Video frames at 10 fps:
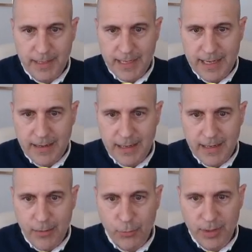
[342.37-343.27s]
el
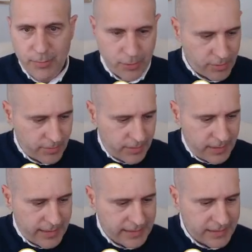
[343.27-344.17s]
Euribor
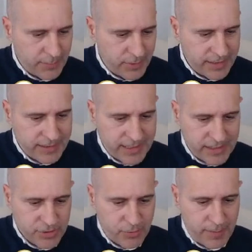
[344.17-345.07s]
el tipo de interés
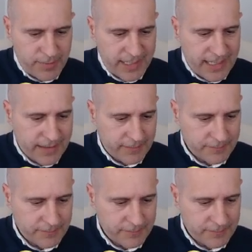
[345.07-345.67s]
que se va a aplicar